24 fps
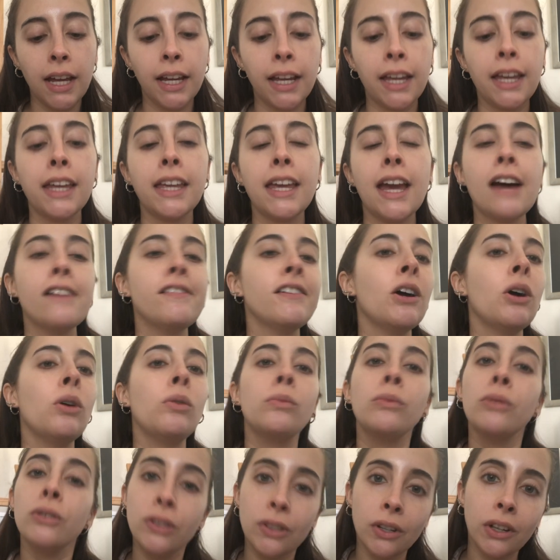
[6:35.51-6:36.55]
que ya he hablado
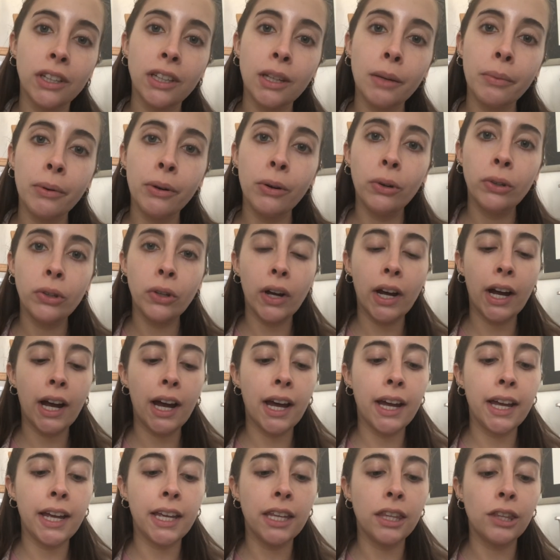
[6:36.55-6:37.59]
mucho de este producto
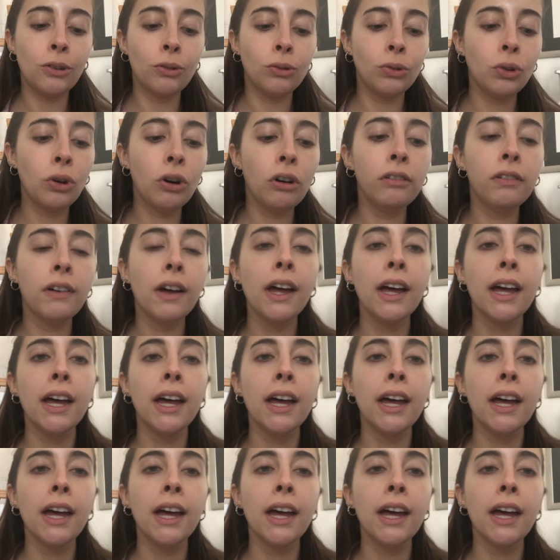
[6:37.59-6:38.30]
acá en YouTube.